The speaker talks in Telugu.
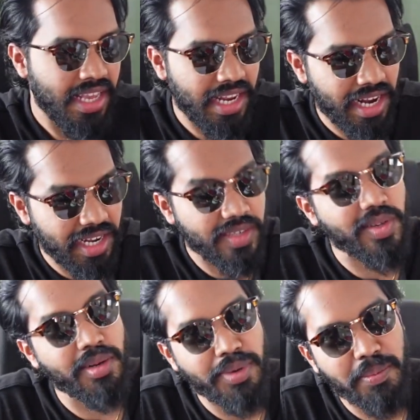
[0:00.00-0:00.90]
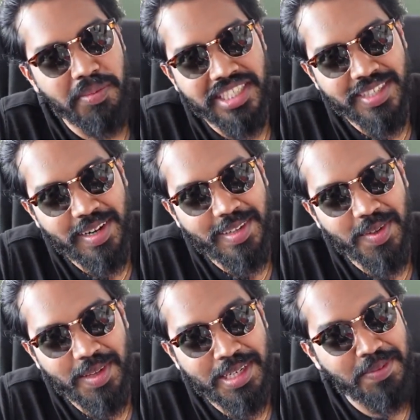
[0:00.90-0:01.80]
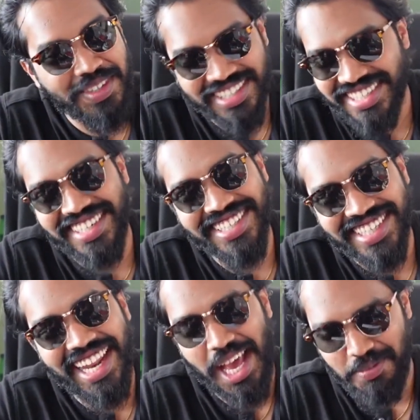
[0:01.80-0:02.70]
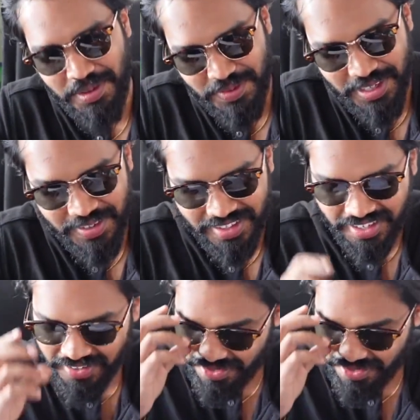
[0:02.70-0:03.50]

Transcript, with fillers: ఇలా లడ్డూలు పంపించే వాళ్ళు దొరికినప్పుడు నిజంగా నేను చాలా హ్యాపీ ఫీల్ అవుతాను